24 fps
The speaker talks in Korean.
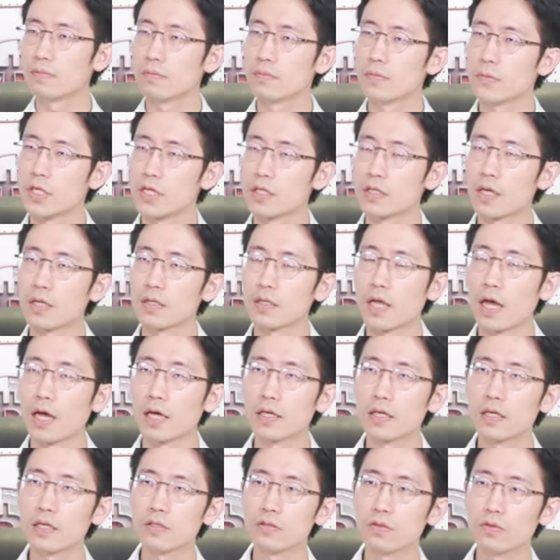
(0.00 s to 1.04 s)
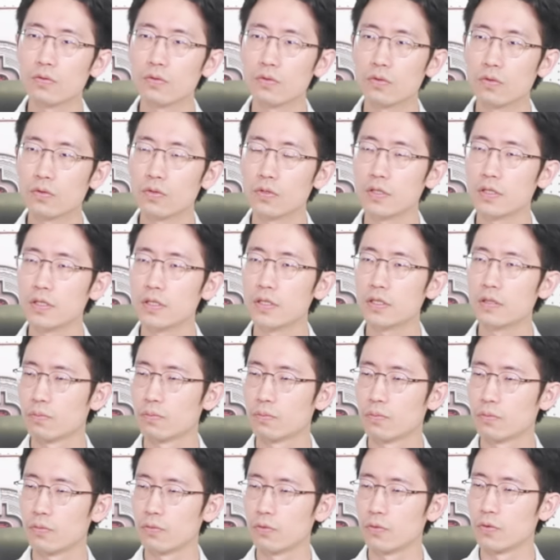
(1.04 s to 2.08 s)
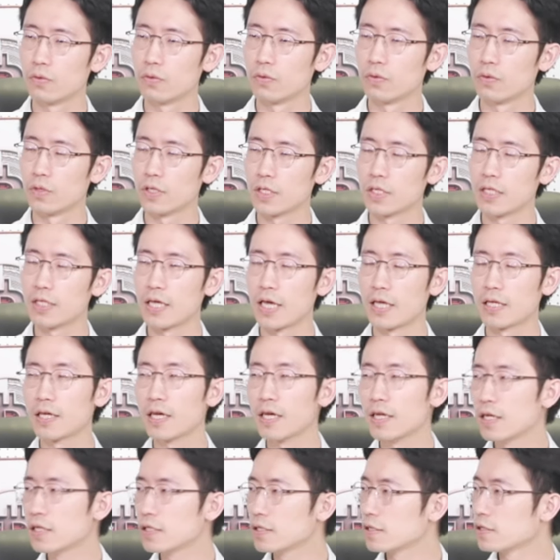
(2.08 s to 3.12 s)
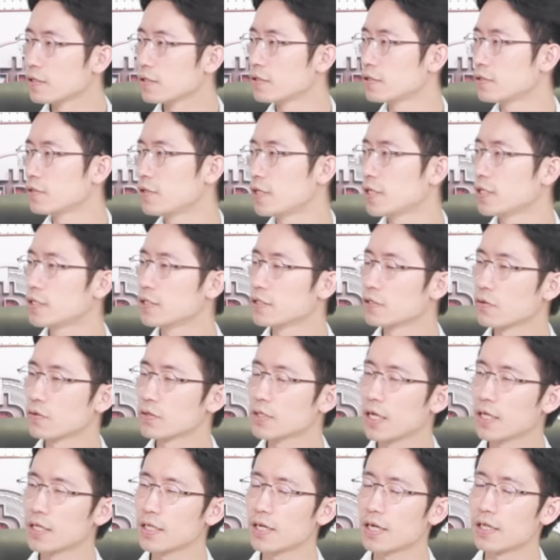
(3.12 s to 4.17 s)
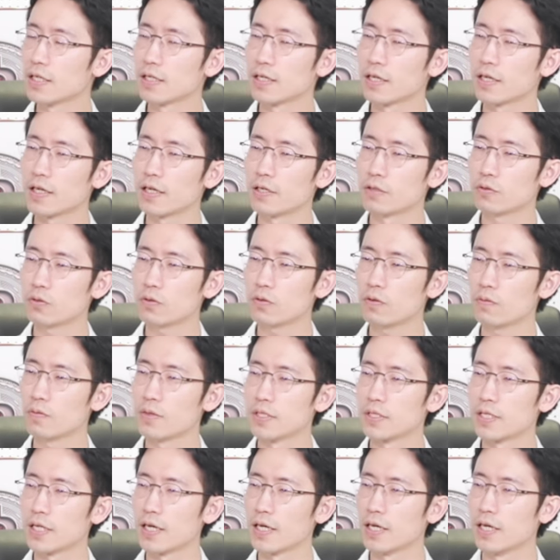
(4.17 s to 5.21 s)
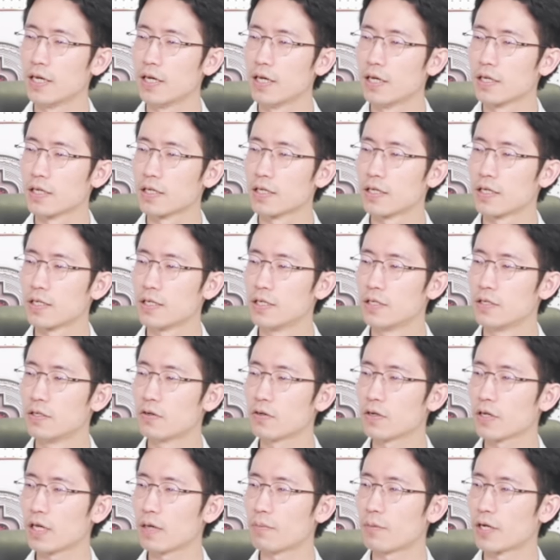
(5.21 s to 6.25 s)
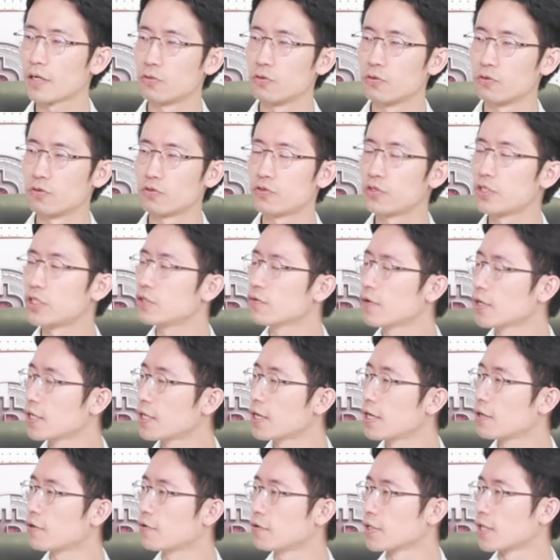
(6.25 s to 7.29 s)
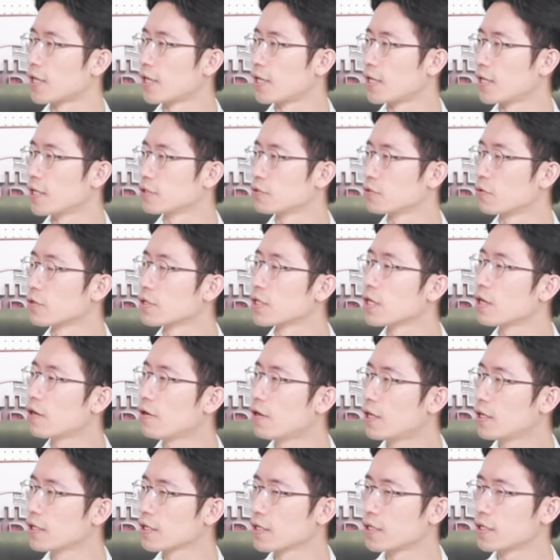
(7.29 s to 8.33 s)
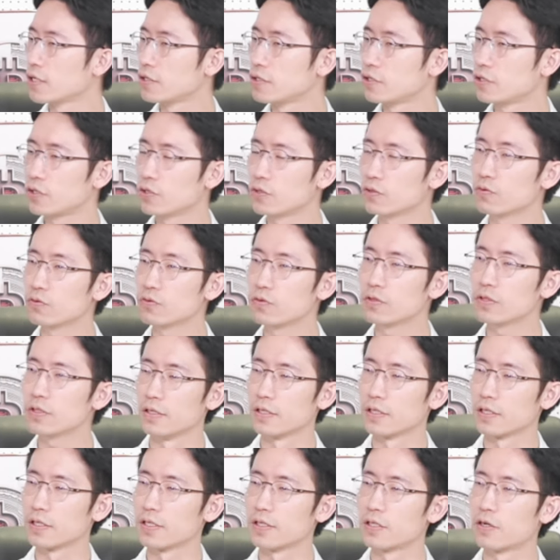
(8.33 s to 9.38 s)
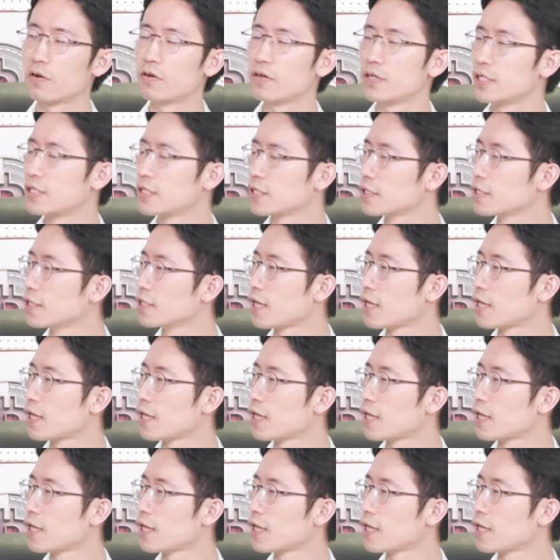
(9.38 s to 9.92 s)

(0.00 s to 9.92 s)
일단 단기적으로는 이 앤캐리 트레이드 청산이라는 게 조금 이제 그렇게 수치화를 하거나 정량화하기 쉬운 그런 리스크는